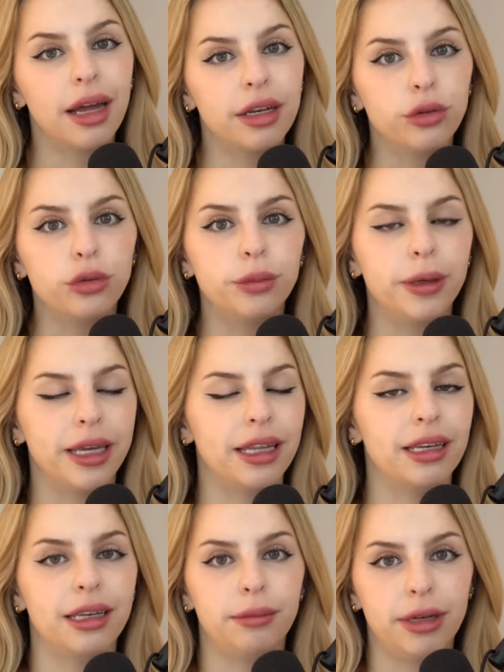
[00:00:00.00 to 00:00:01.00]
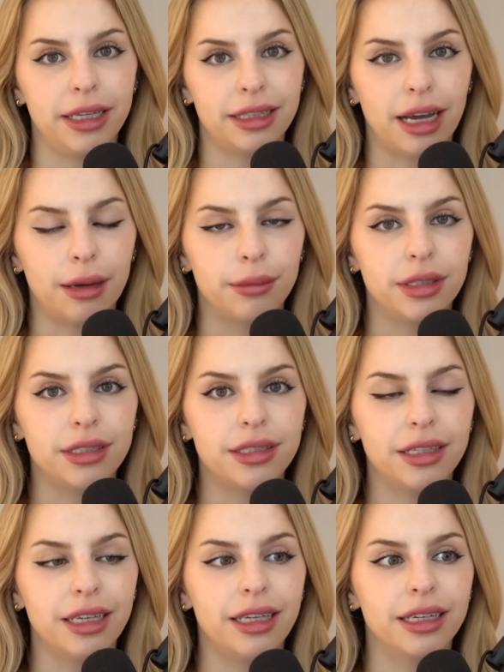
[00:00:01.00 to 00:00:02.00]
Anu beginnt nämlich
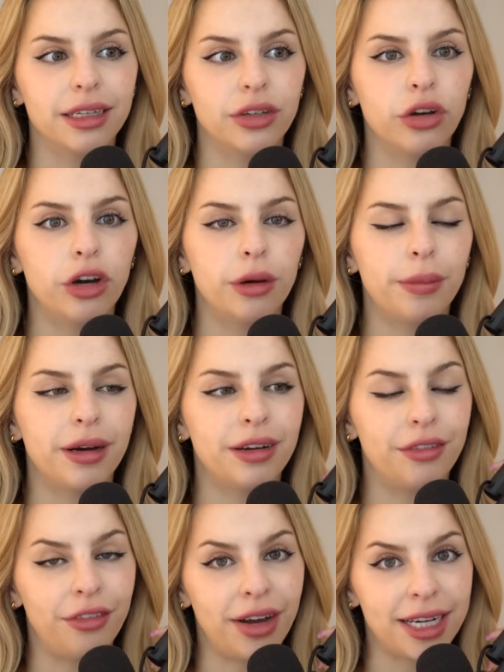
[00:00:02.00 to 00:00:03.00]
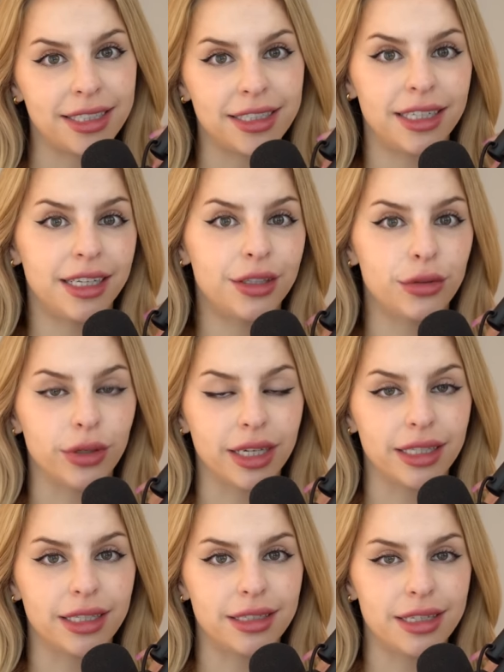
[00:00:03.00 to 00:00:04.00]
damit, ihren Körper wahnsinnig zu
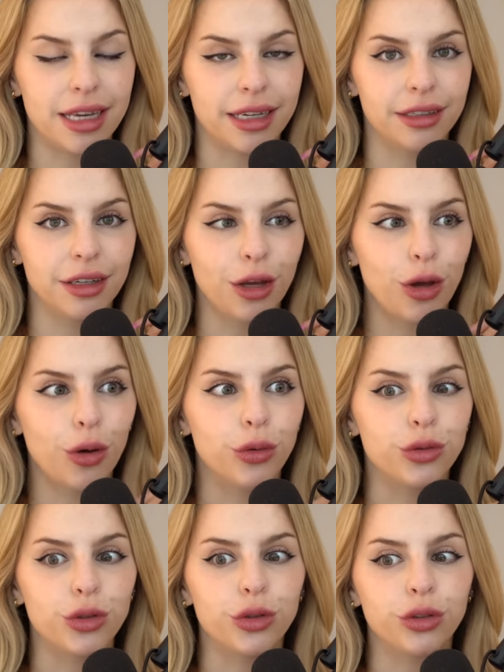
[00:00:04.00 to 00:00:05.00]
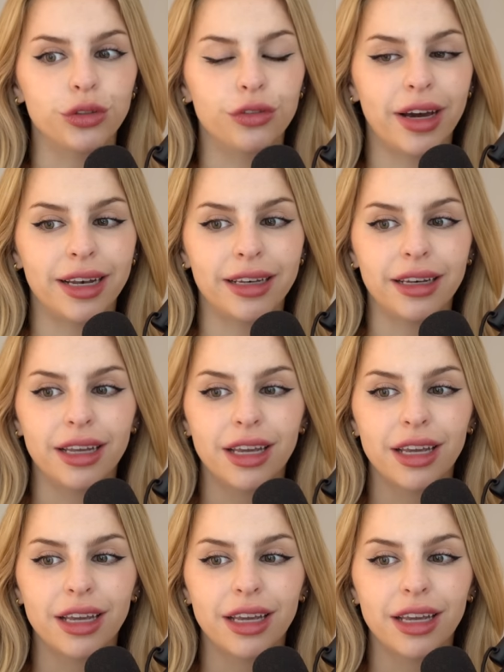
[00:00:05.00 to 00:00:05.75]
kritisieren und irgendwann